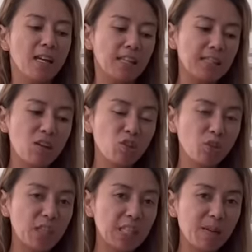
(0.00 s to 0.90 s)

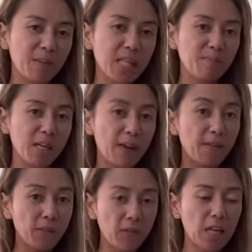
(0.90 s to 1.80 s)
Nag-download din kami ng mga
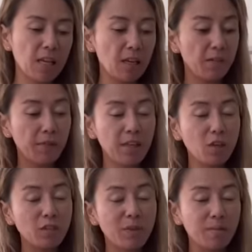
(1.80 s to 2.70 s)
free
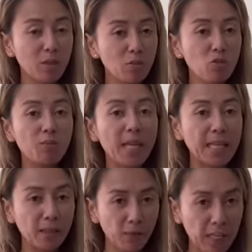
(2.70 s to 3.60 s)
videos from YouTube and
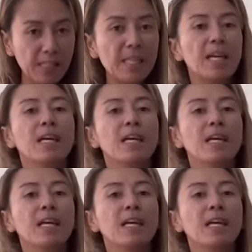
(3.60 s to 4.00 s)
Netflix